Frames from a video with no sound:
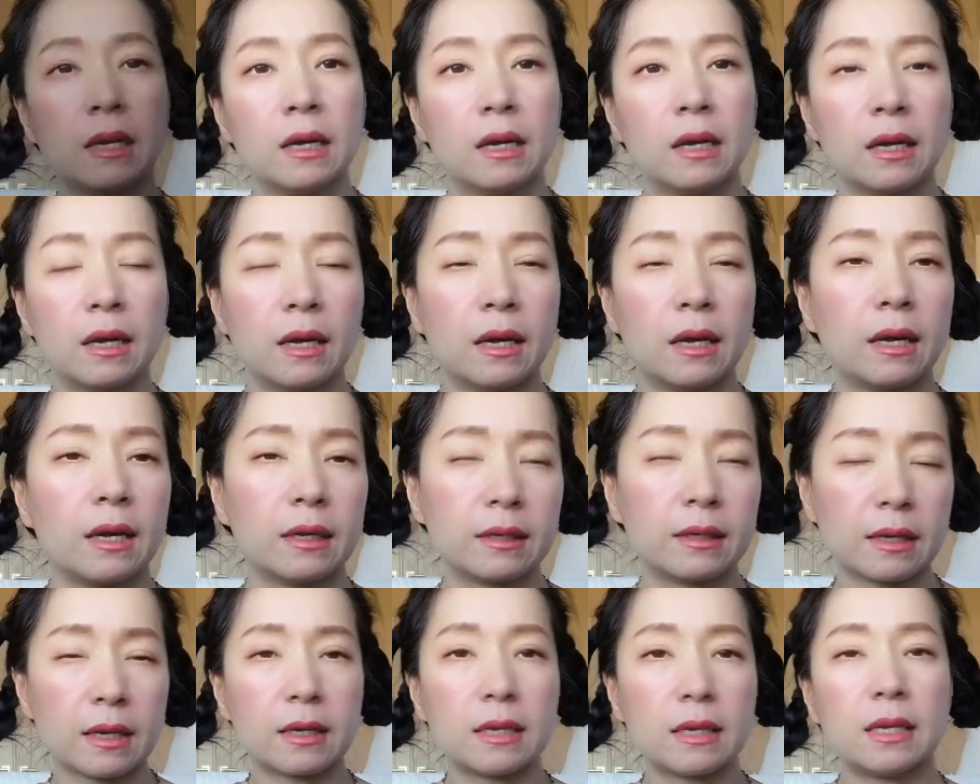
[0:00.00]
อ่ะ
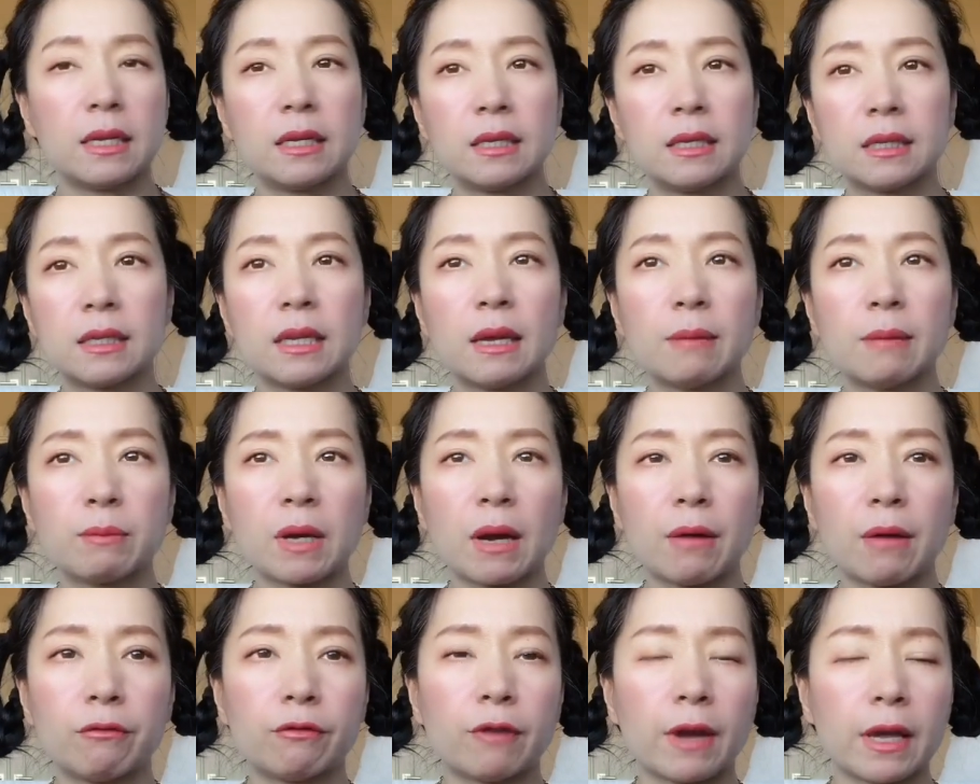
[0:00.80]
ทีนี้เทียบ
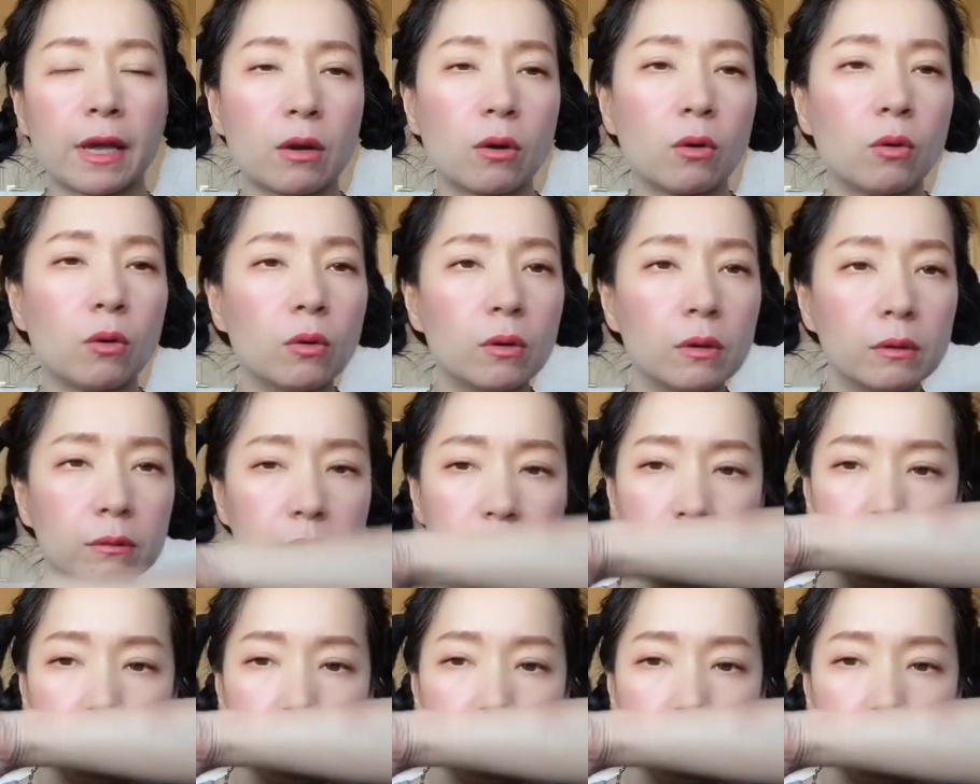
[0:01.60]
กับไฟโค่